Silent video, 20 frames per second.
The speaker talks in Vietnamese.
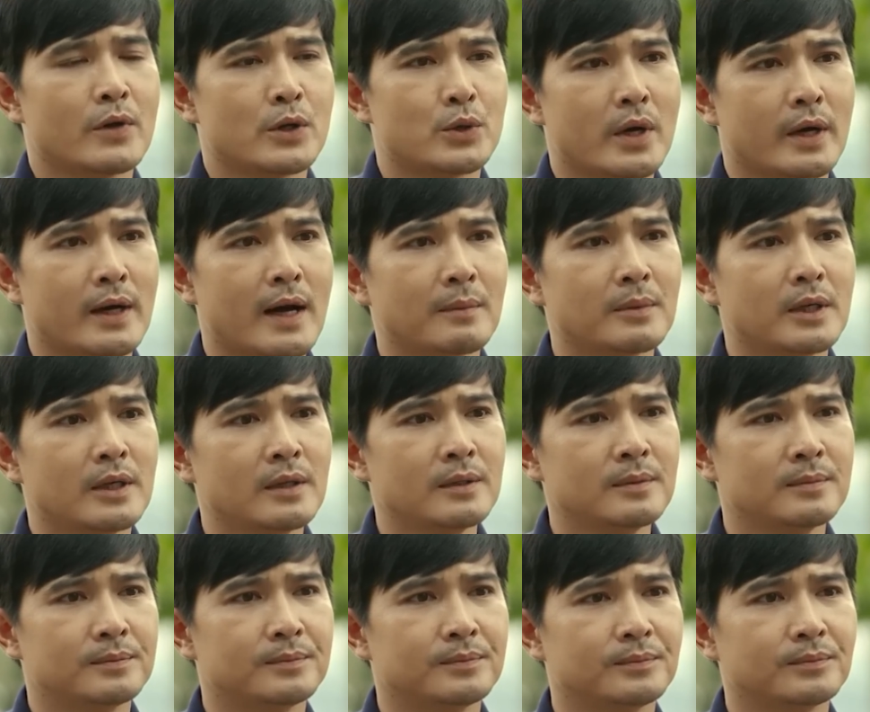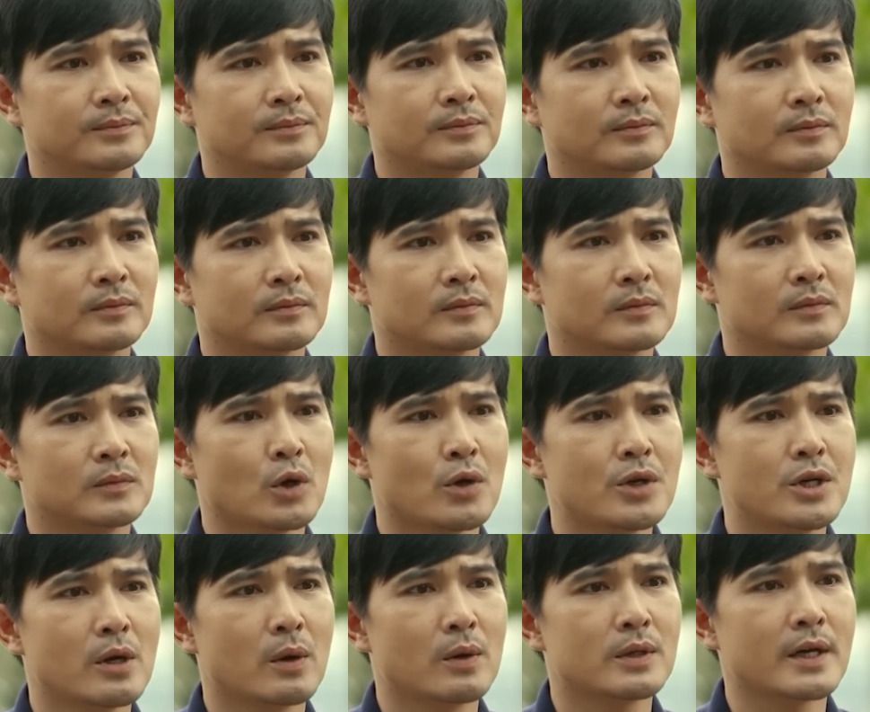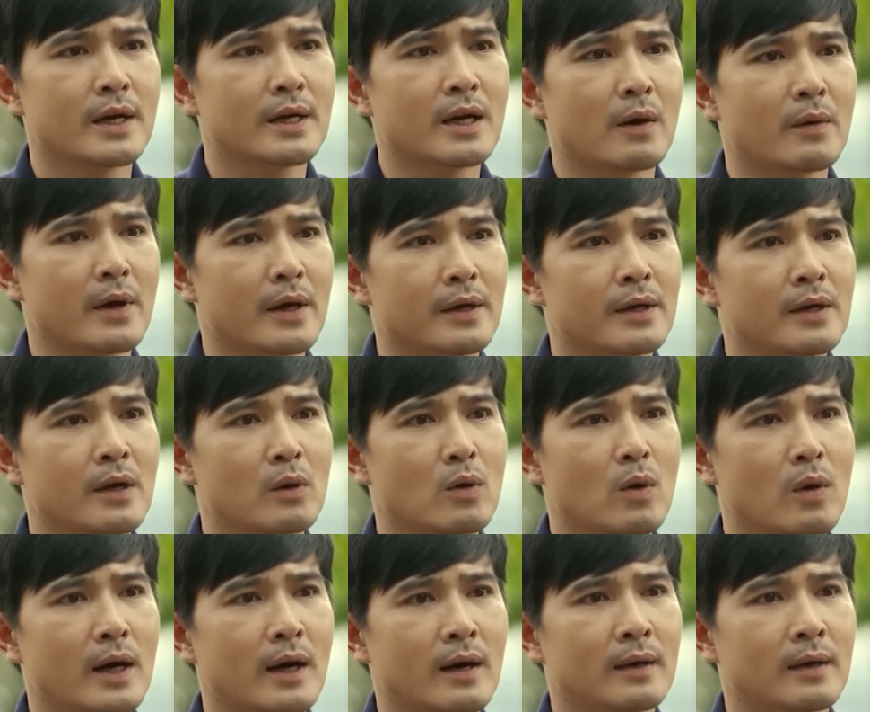Còn về chuyện nam nữ Tôi chưa có dây nào để ý đến